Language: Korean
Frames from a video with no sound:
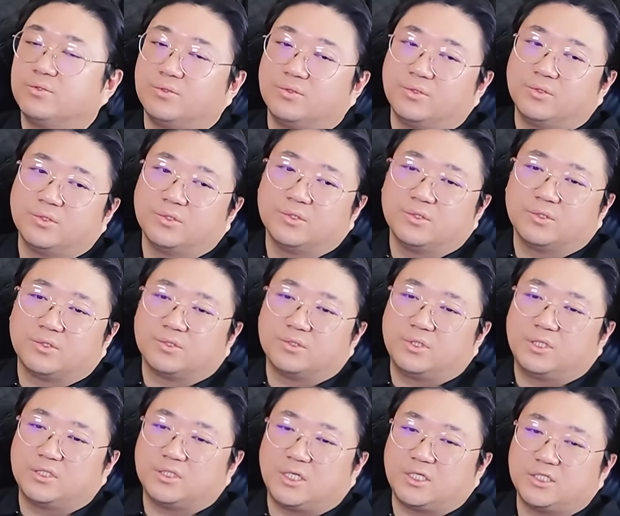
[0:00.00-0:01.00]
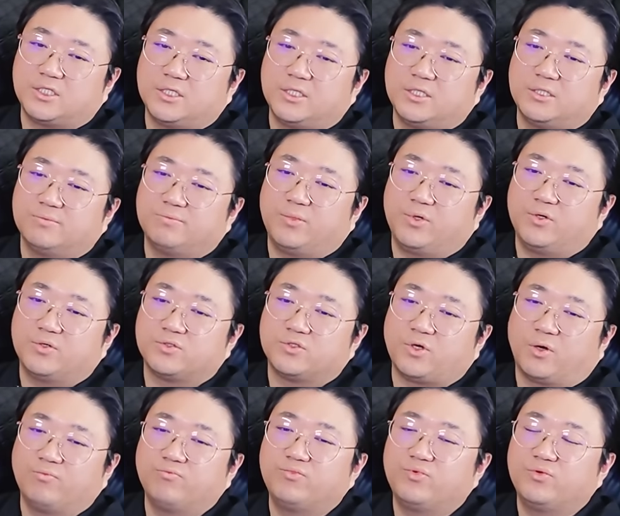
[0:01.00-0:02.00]
어, 근데 사실 뭐
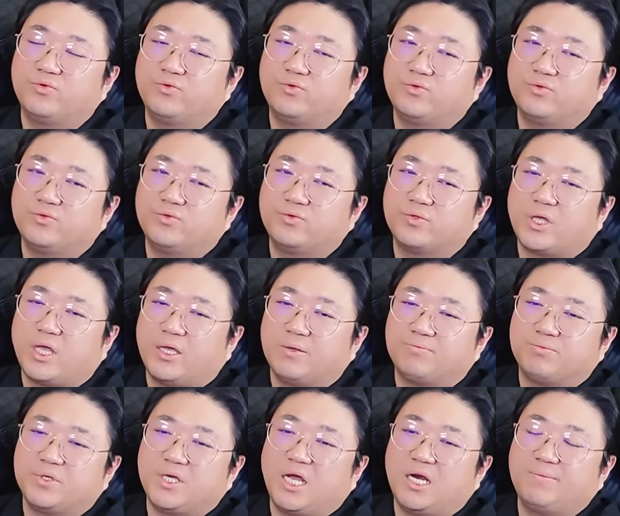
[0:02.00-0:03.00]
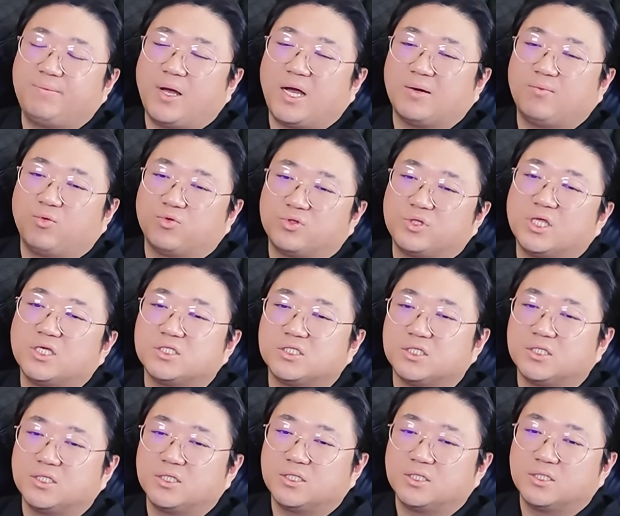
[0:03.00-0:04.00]
전북에 비할 바가 못
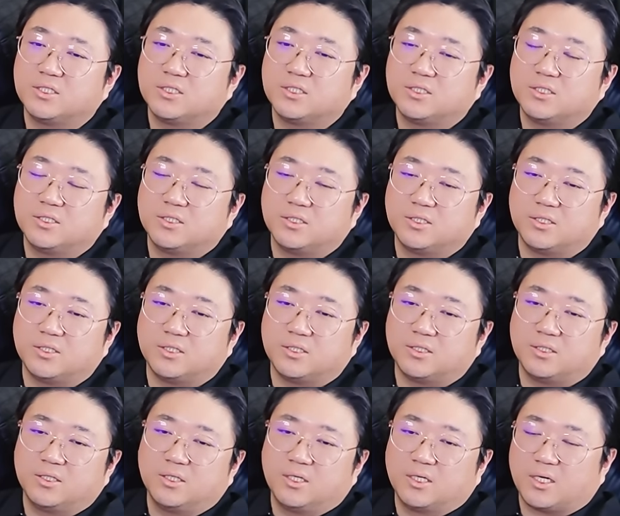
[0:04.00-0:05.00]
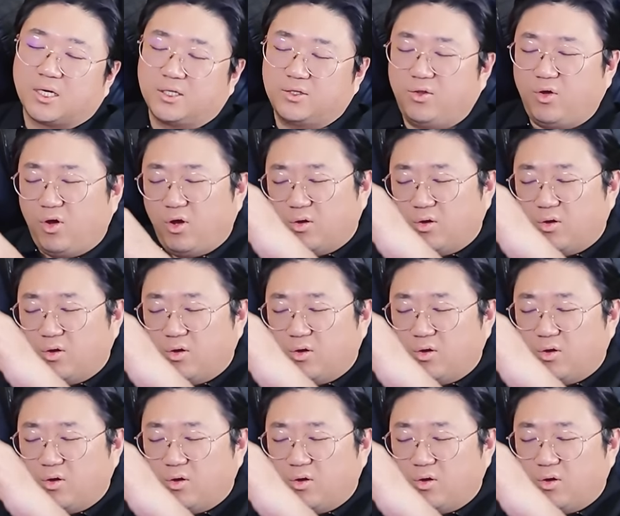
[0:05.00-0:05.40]
되지. 예. 그러니까